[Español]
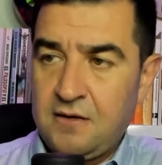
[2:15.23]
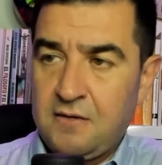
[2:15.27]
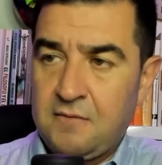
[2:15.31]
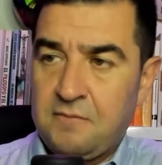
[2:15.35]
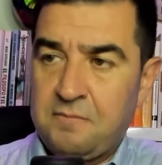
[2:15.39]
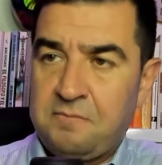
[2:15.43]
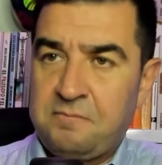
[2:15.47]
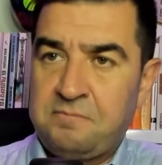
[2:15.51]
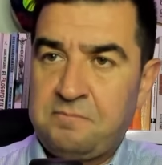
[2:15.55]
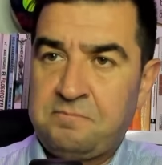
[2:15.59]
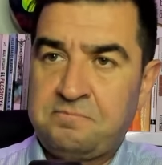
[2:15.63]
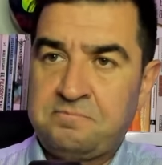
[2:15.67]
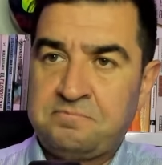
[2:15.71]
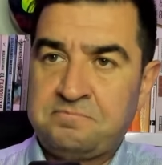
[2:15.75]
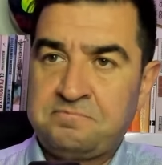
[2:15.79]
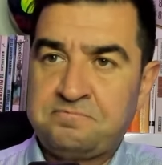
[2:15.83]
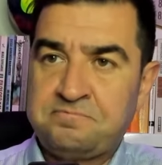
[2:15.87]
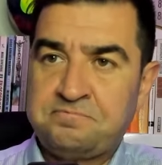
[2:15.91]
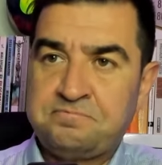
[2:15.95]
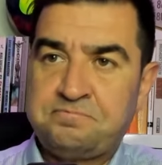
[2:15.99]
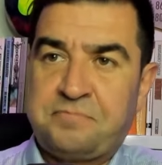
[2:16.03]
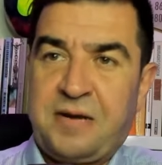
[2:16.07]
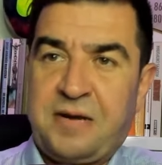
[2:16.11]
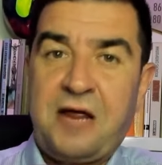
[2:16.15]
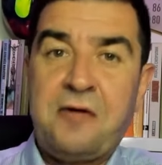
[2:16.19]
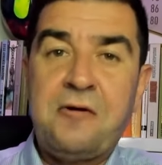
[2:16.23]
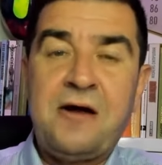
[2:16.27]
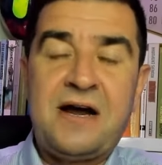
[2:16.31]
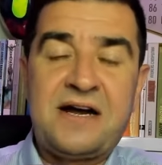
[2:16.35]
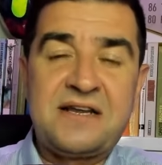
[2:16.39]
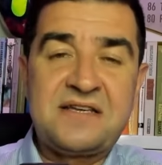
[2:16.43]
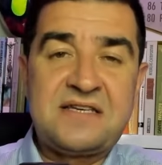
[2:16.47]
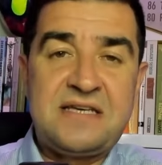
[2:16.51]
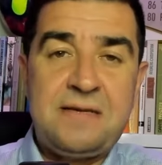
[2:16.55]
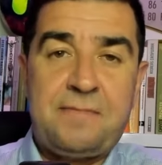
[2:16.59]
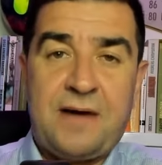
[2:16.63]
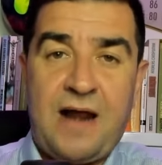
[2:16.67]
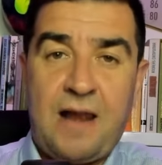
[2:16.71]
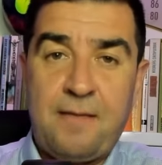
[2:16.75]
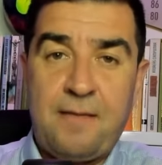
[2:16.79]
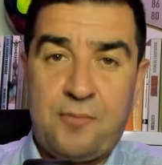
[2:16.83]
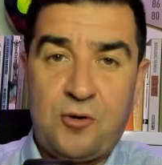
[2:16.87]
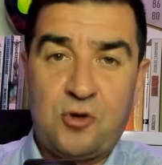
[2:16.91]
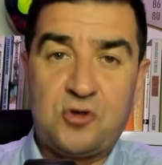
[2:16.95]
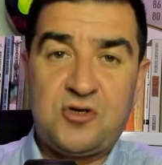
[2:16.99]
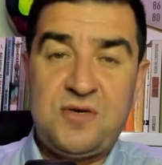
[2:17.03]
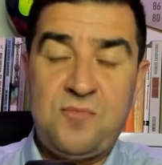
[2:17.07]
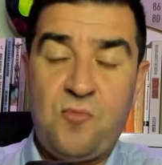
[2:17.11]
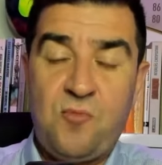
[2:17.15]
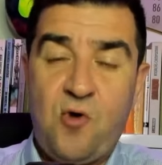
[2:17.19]
mm, preverse para el
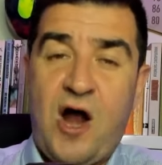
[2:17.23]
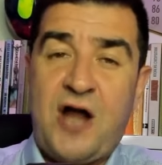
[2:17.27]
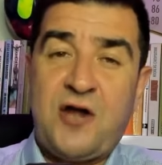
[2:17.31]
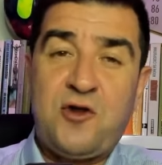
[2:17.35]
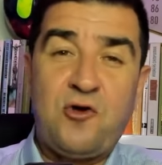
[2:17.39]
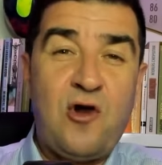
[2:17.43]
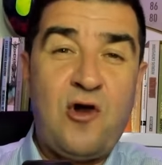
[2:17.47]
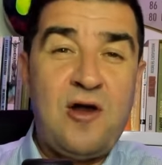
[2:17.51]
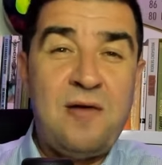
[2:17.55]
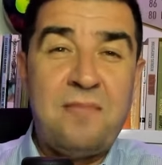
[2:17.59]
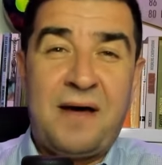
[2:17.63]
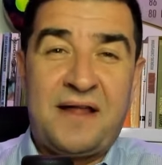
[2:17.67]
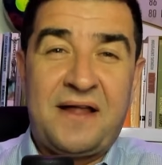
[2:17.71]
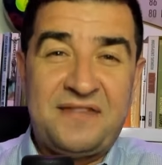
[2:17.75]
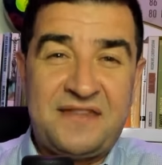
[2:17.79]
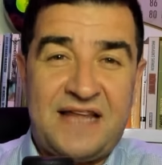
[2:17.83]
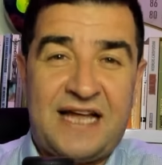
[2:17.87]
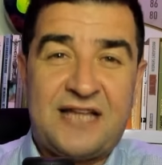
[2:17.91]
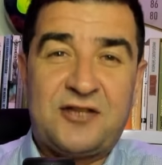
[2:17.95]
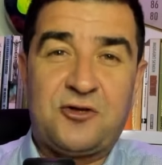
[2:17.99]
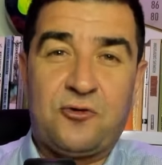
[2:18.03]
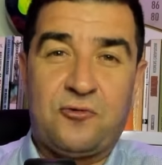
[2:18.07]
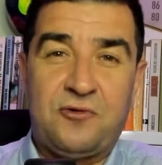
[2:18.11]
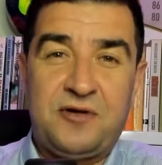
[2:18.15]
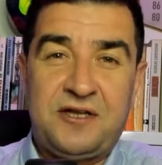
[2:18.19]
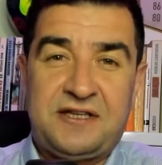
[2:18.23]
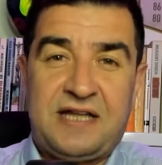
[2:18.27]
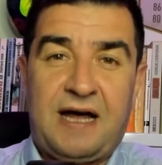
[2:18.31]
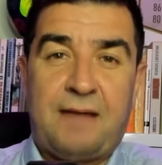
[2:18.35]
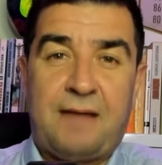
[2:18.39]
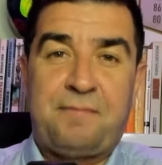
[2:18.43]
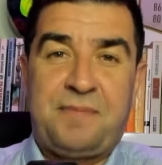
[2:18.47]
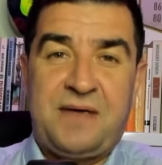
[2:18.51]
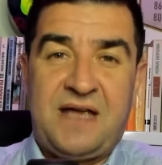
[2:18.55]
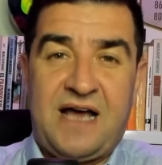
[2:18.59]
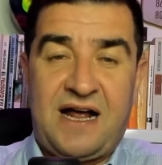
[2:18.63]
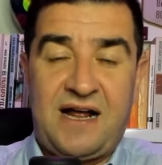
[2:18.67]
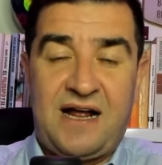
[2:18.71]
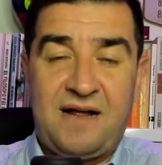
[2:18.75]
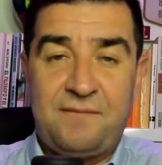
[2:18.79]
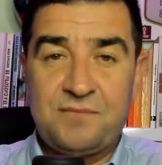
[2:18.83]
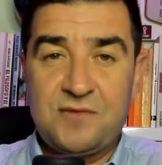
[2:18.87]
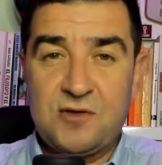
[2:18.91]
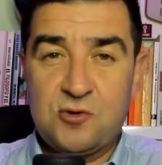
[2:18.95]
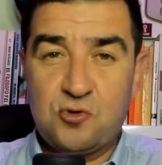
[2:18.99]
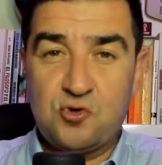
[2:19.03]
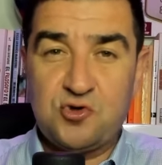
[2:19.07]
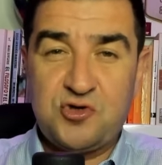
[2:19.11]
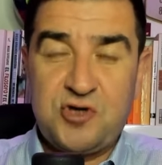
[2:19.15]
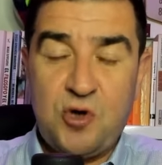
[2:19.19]
próximo año, el mandato de Tapia,
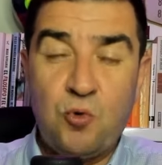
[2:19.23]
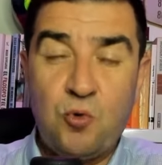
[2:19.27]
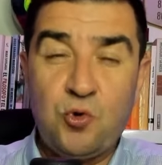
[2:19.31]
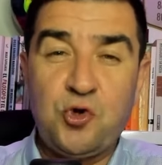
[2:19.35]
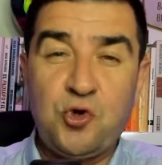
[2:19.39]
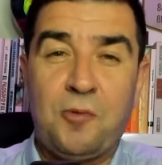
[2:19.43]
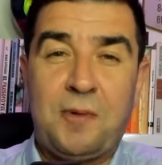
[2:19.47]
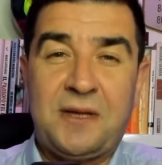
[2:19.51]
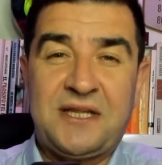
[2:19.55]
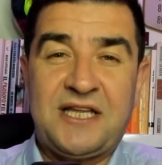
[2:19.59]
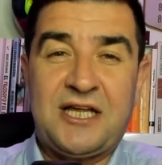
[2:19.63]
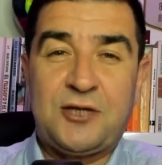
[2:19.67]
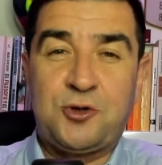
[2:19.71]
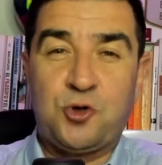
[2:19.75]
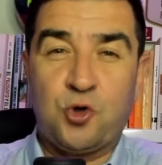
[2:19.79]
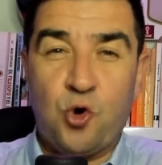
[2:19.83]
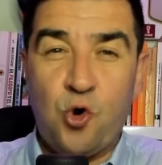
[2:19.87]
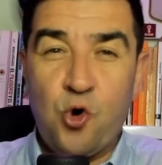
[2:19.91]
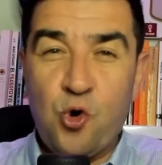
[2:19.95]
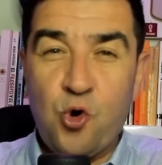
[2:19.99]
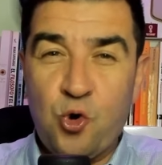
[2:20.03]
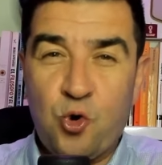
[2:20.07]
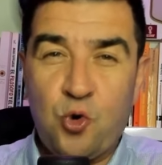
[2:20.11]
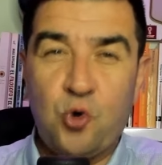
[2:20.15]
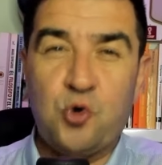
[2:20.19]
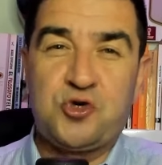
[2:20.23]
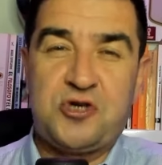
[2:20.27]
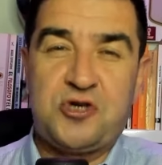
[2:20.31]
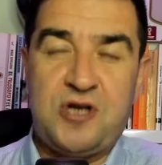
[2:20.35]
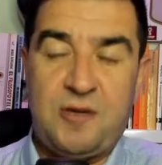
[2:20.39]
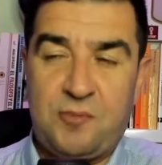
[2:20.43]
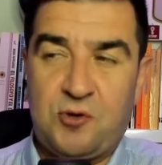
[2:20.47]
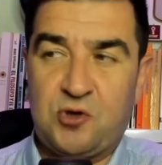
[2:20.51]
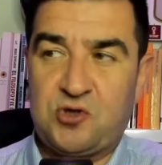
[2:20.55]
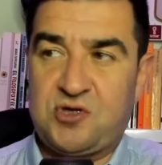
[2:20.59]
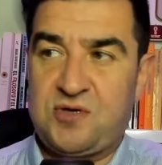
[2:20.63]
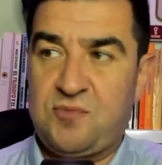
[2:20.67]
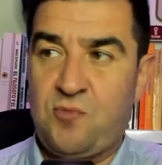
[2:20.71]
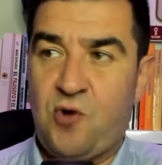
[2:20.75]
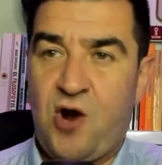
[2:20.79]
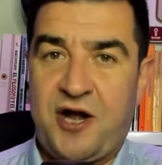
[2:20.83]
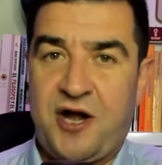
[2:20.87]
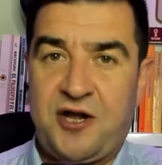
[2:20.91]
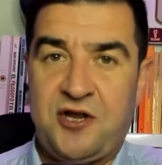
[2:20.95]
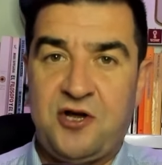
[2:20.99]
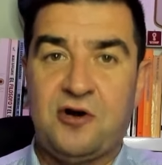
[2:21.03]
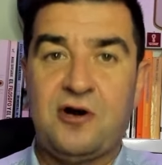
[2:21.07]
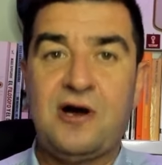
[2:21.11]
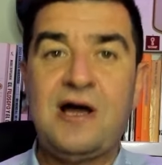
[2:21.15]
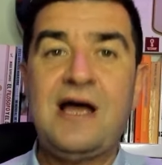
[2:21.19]
su segundo mandato concluye el próximo
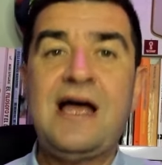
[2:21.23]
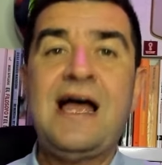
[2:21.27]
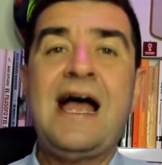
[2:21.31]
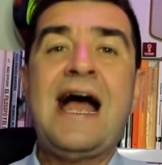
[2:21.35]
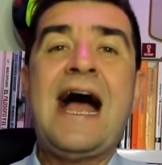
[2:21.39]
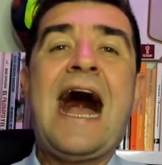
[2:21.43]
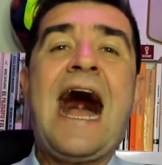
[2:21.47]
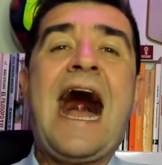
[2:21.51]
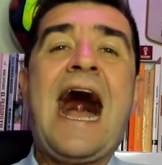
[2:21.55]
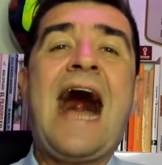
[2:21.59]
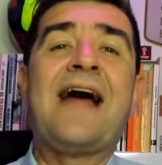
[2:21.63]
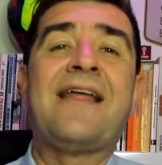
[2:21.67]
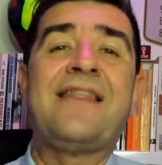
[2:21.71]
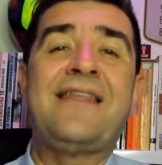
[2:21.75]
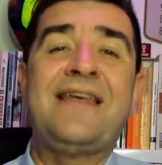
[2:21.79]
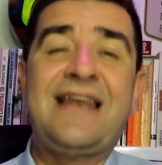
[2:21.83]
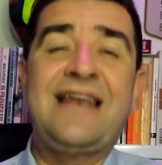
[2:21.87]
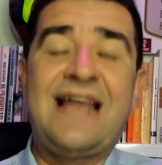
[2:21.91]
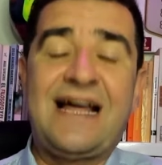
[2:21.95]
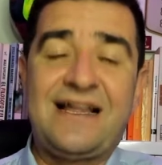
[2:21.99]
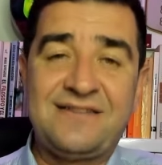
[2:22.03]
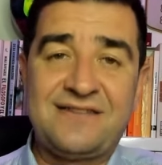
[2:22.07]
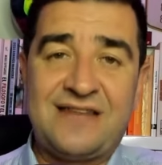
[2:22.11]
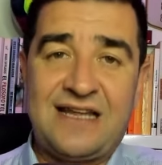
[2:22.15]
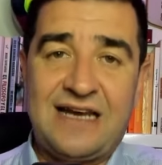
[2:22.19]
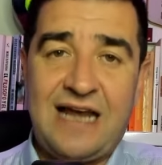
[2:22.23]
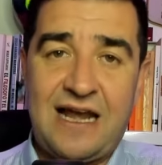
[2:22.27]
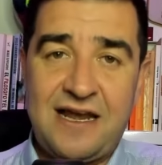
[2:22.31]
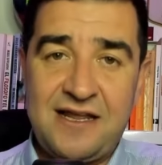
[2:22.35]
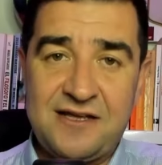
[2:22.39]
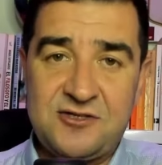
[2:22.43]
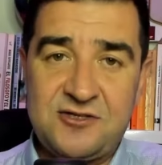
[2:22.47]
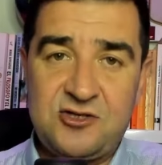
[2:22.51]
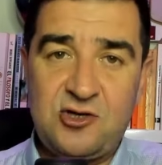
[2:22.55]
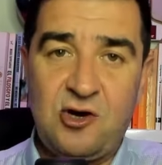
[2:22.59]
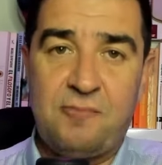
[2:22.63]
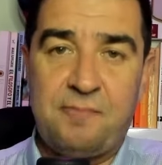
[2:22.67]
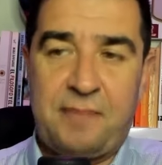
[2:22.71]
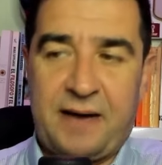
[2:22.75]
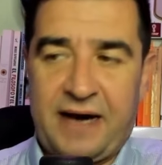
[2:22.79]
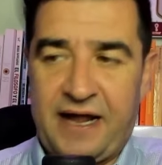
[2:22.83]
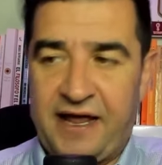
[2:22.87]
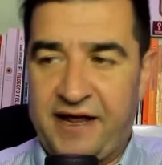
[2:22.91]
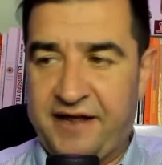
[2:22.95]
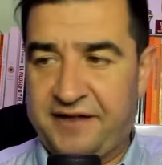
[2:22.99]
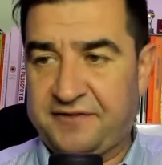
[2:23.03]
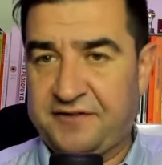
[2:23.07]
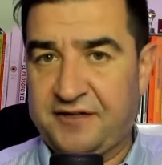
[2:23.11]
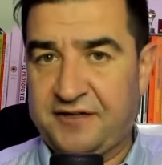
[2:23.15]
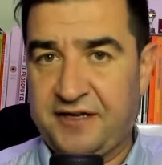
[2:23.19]
año, adelanta la elección para
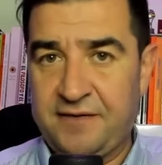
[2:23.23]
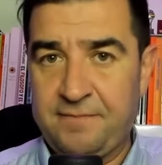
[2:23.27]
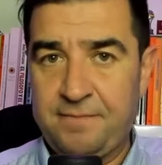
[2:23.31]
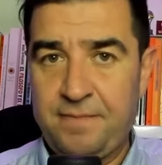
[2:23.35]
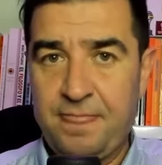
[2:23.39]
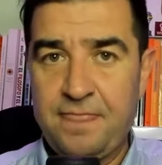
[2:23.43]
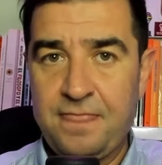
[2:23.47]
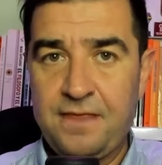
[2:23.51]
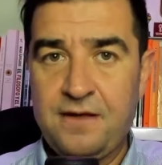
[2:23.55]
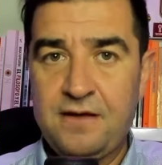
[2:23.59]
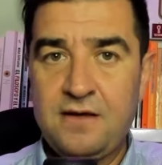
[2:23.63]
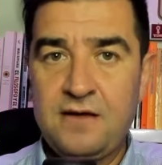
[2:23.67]
este,